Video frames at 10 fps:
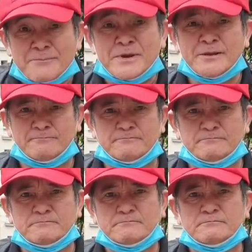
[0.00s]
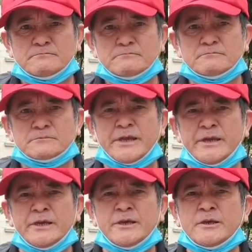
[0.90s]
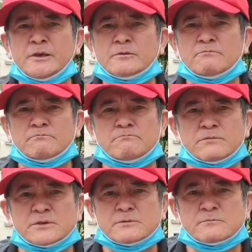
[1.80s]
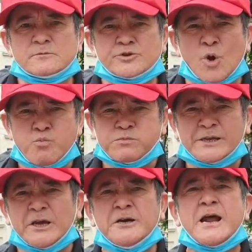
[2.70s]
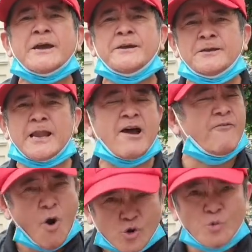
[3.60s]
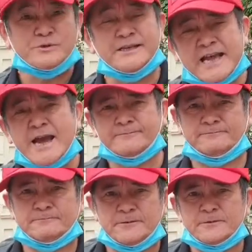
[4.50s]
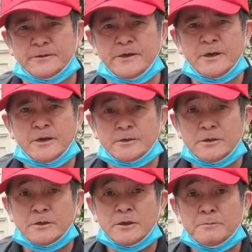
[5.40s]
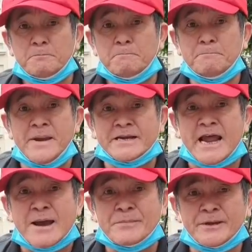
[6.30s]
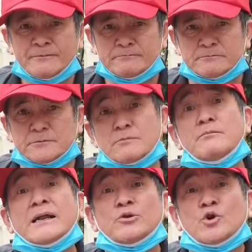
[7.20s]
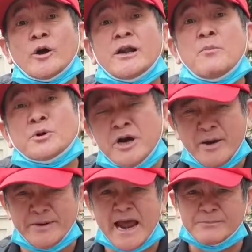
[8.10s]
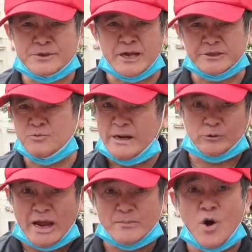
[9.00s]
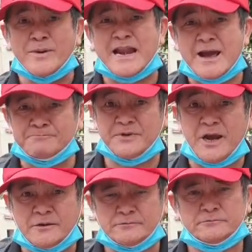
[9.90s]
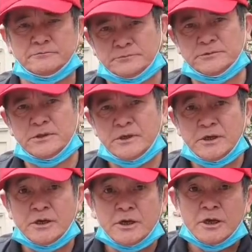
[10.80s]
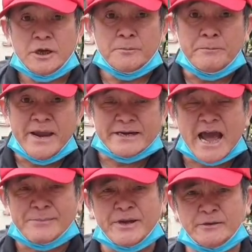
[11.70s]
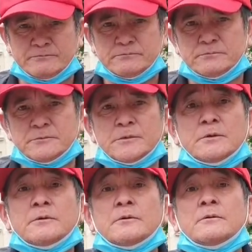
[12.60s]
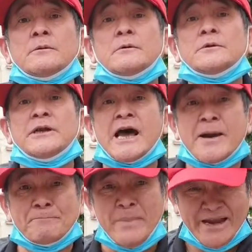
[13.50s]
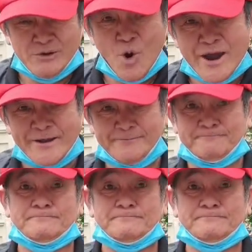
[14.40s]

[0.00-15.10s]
Nam ấy thì dùng cái từ này là vô cùng chính xác đấy. miền Nam ấy mà tôi nói là một nửa miền Nam đấy nhá chứ không phải toàn bộ miền Nam nhá miền Nam ấy là Mỹ nuôi